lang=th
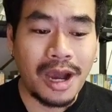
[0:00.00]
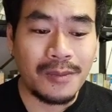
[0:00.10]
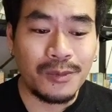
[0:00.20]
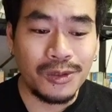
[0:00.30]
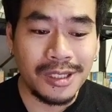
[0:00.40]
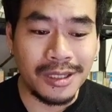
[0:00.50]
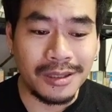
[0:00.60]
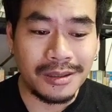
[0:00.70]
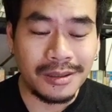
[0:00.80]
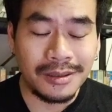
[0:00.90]
ความรู้สึก
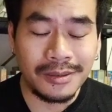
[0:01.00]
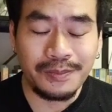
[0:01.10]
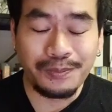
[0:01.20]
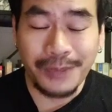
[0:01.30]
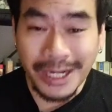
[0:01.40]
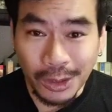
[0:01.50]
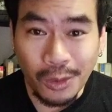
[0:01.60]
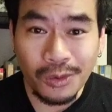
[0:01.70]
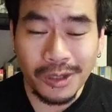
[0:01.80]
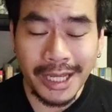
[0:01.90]
เป็น
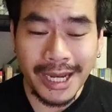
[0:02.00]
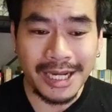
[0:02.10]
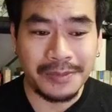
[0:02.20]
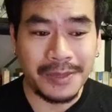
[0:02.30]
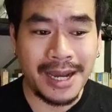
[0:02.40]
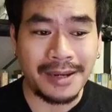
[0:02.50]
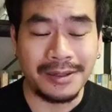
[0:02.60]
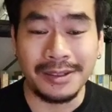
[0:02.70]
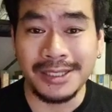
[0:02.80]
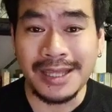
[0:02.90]
ทุกข์ในการทำงาน
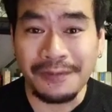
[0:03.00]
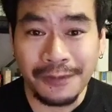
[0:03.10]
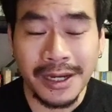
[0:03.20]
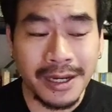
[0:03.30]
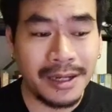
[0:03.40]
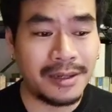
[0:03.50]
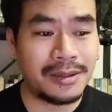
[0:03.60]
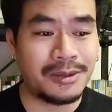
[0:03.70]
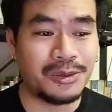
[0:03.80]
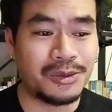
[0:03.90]
หรือซัฟเฟอร์
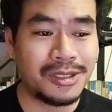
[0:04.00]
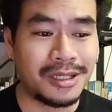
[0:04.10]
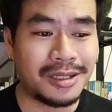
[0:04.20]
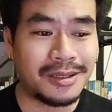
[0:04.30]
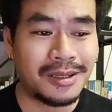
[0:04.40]
รู้สึก